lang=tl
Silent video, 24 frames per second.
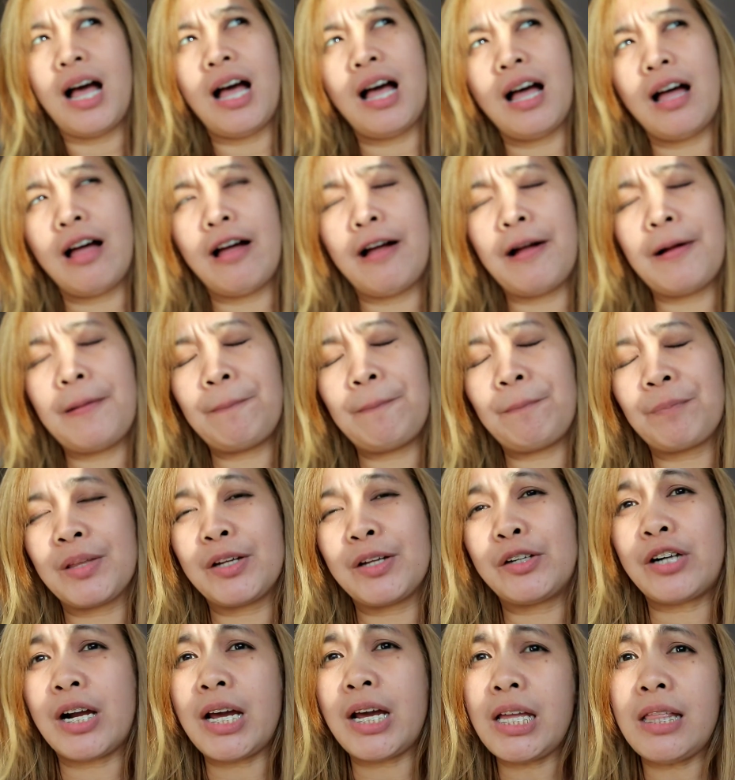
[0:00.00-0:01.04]
Um,
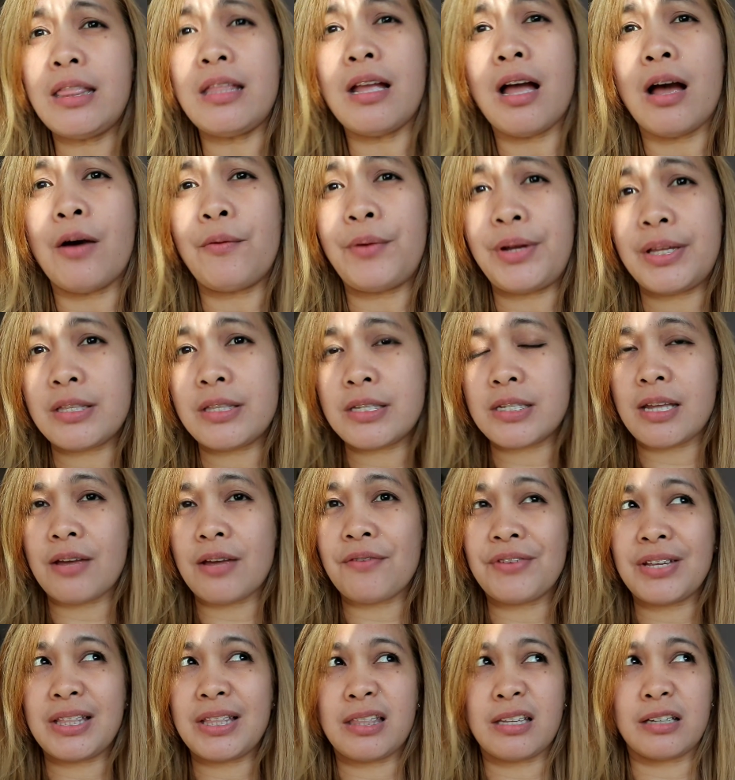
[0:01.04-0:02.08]
right now, it's
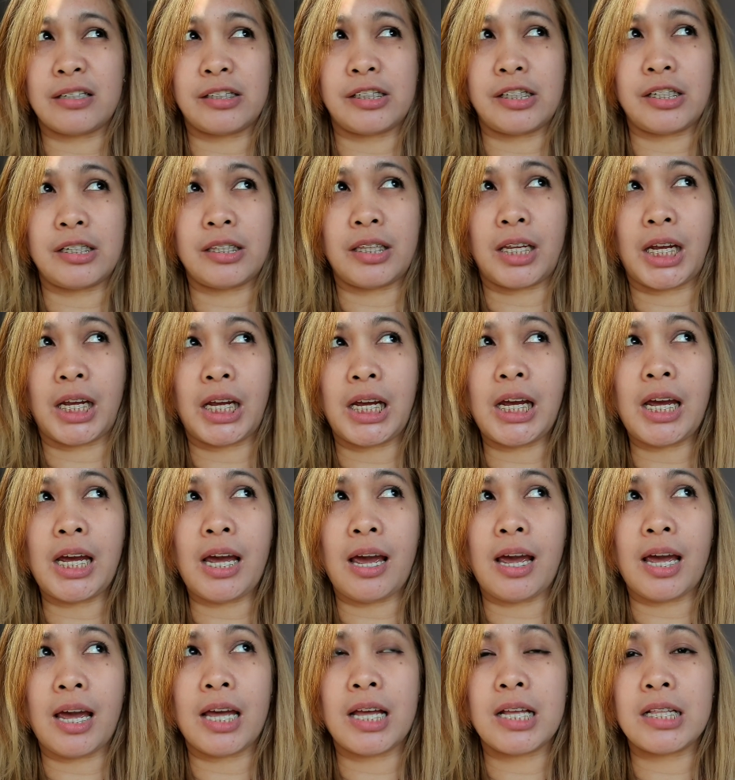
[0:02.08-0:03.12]
7.30
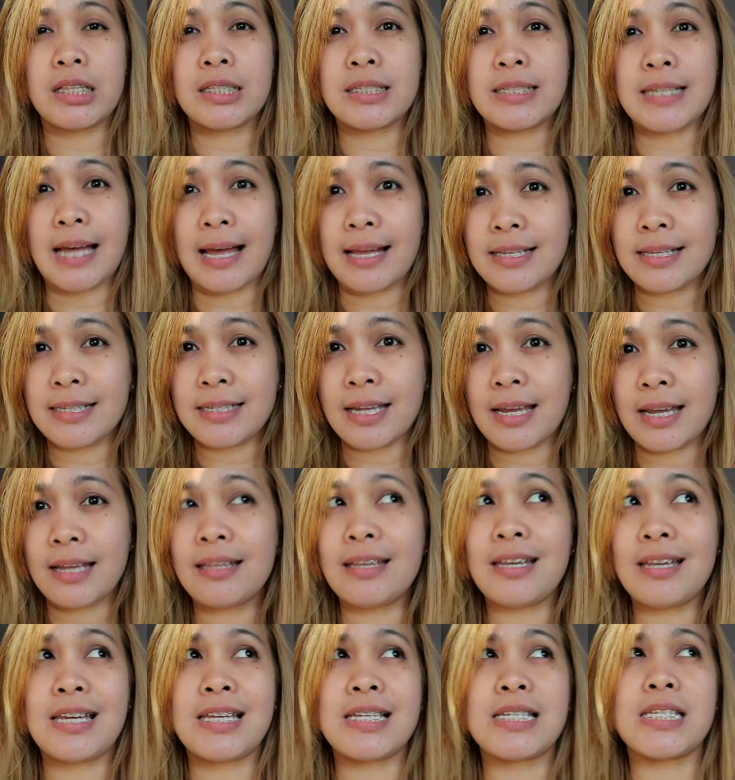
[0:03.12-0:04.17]
and sunset
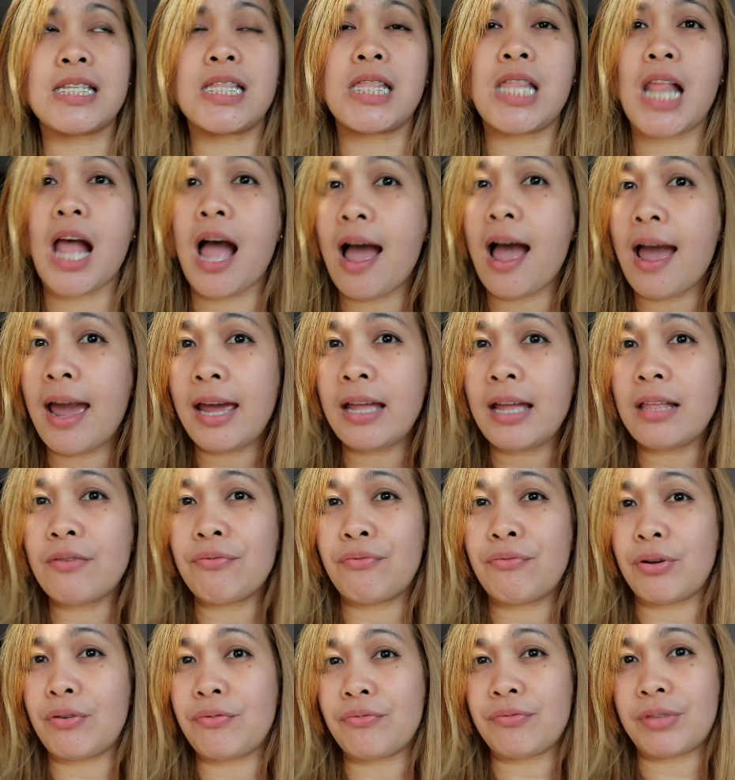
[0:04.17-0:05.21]
is
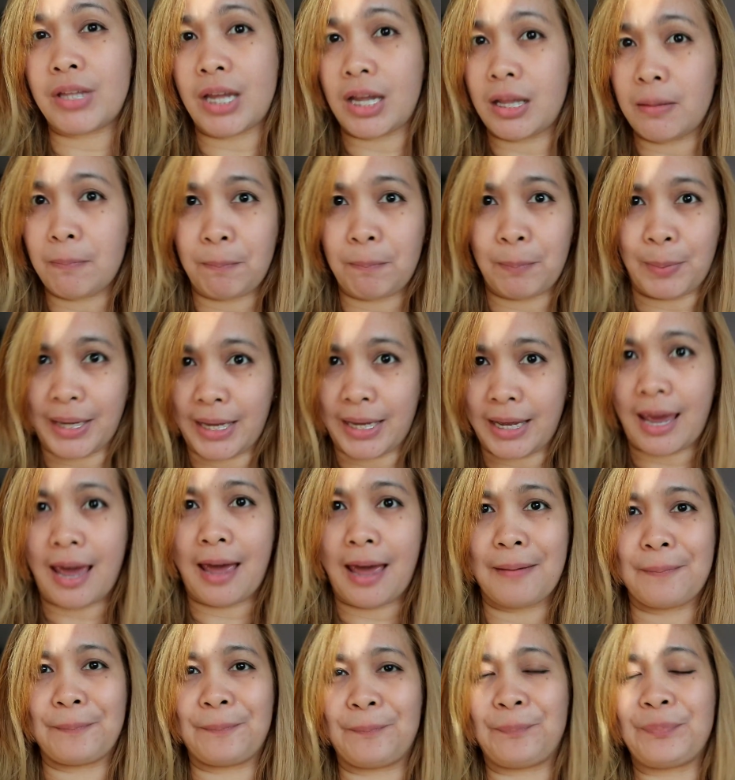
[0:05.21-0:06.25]
9.15
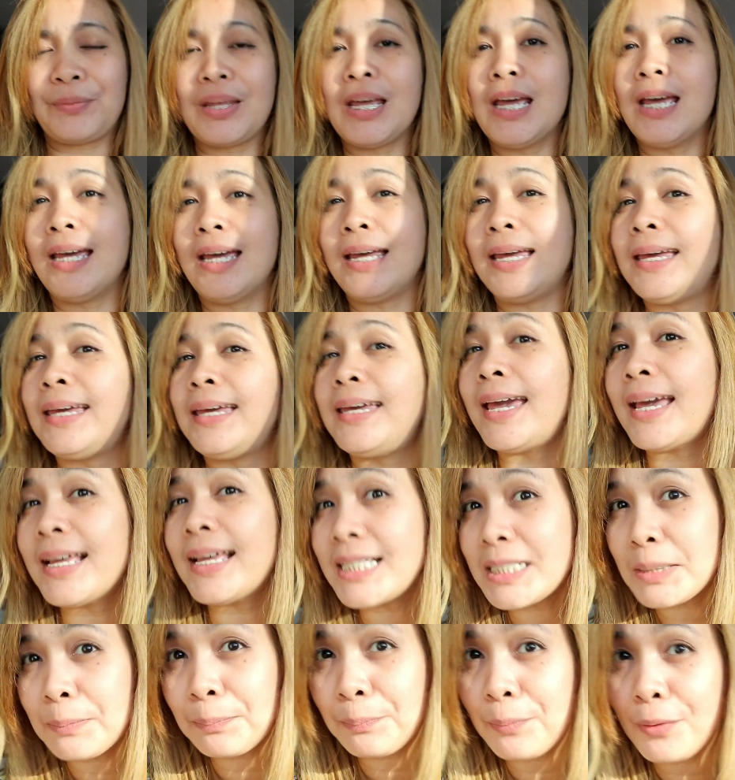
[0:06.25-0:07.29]
p.m.
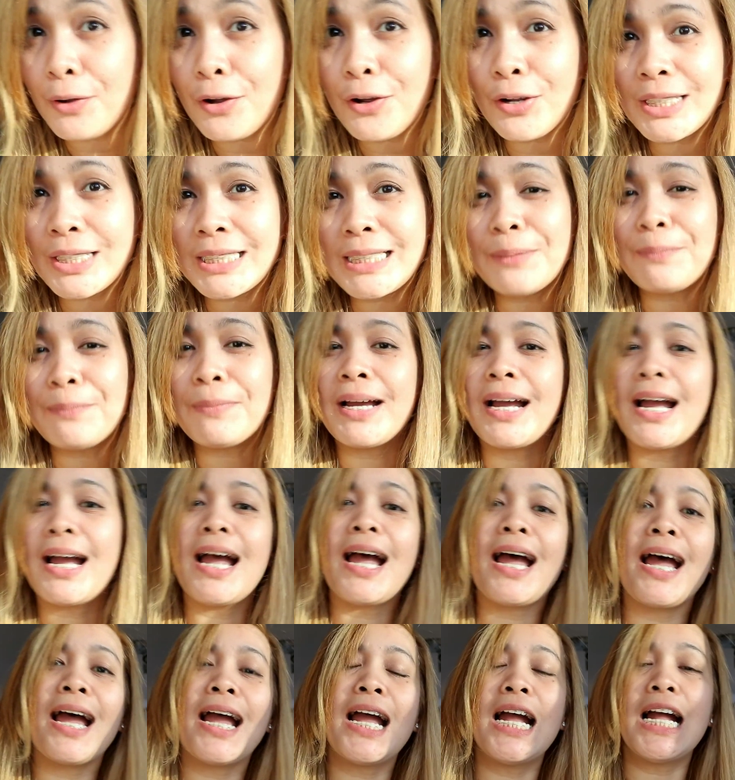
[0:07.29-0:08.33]
Yes po sa
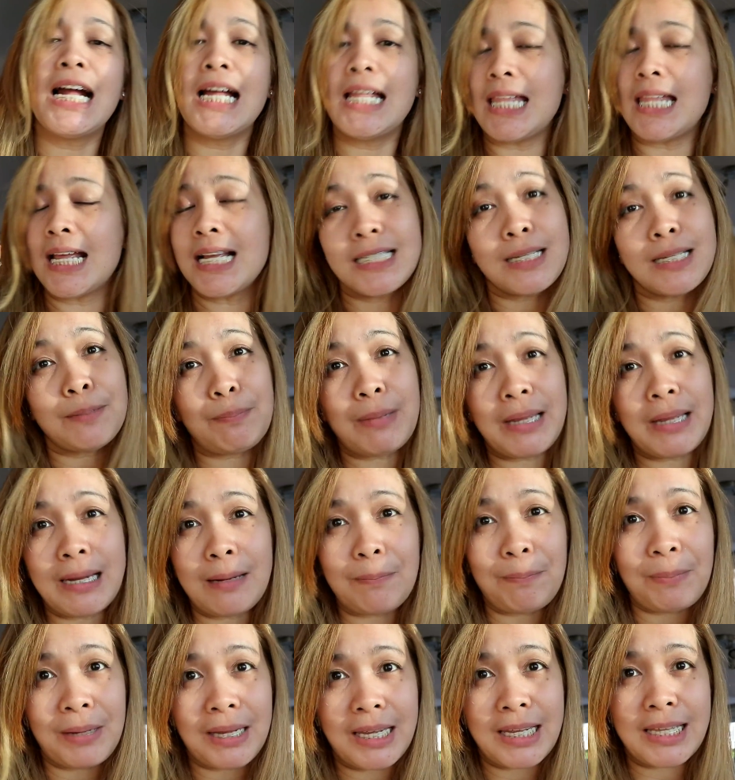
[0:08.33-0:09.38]
mga nasa
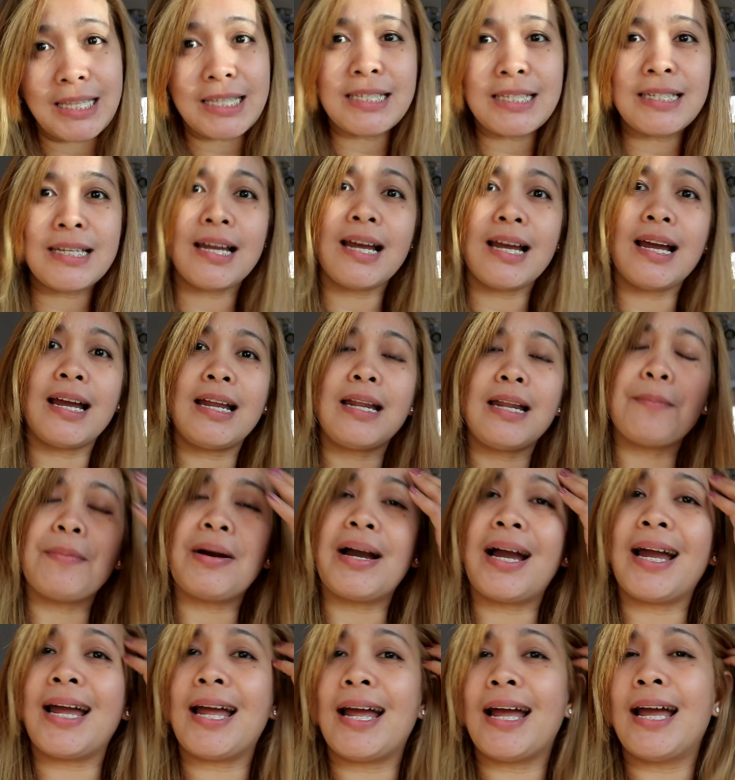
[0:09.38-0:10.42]
Philippines uh, na
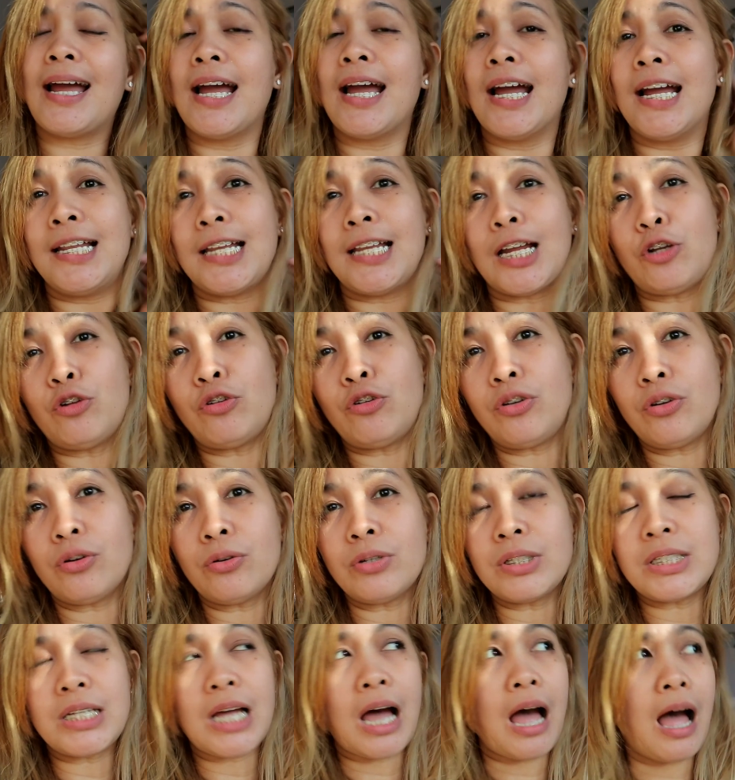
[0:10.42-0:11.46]
mga
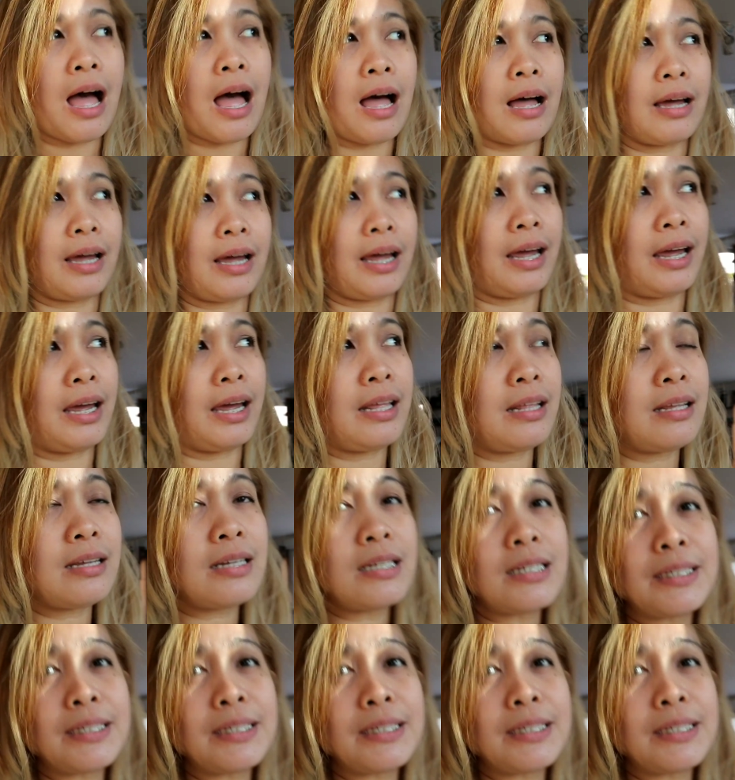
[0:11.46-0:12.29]
nanonood sa akin.